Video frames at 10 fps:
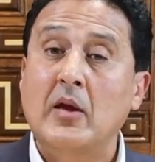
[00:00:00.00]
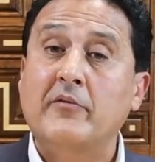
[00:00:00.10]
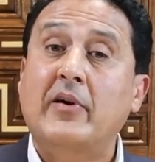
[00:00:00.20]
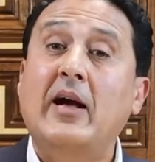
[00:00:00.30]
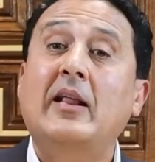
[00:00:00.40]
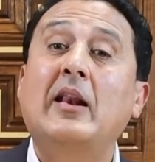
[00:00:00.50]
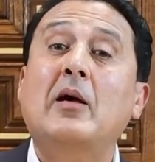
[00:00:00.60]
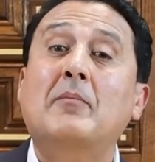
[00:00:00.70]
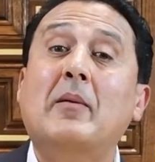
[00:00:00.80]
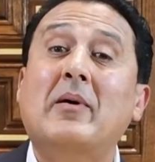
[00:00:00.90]
فانا
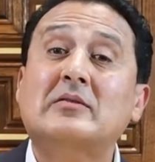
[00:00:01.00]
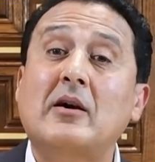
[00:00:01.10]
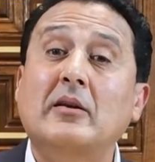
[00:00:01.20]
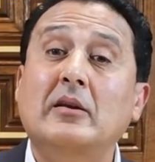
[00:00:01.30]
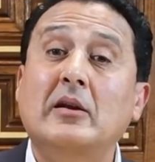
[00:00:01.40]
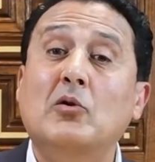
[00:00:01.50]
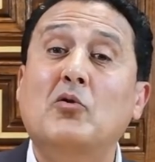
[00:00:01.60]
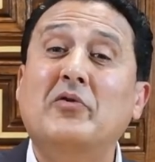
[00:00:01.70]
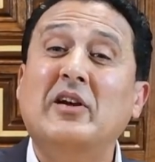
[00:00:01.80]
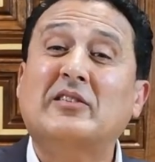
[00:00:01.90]
لما بصلي
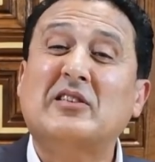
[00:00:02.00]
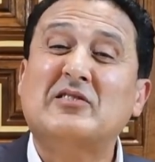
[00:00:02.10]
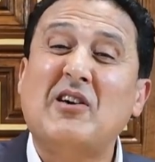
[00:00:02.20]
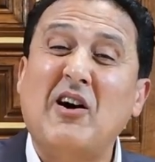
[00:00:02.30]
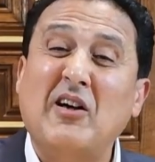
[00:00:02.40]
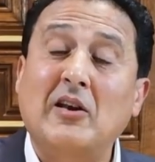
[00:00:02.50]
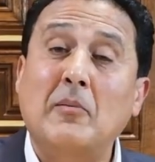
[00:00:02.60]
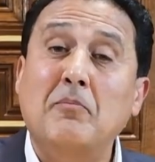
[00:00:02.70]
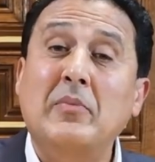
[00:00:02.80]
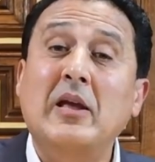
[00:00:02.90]
وفي اتصال
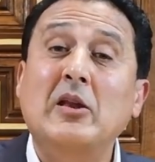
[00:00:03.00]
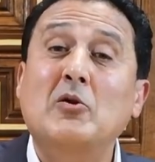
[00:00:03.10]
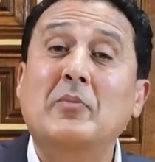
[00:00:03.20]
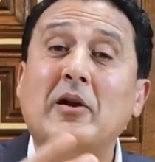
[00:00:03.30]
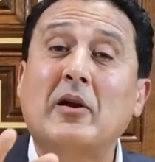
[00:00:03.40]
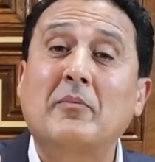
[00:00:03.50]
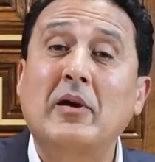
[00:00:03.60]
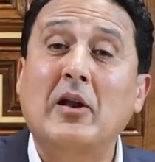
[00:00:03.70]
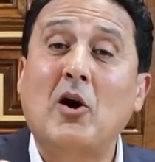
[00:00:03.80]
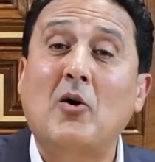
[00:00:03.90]
بيني وبين
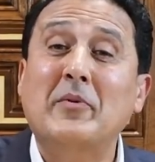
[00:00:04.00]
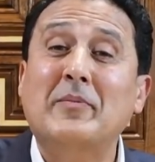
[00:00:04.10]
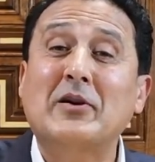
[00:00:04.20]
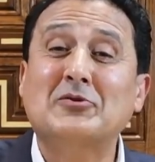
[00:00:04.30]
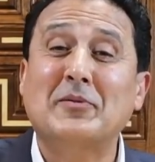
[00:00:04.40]
ربنا عمري ما اشعر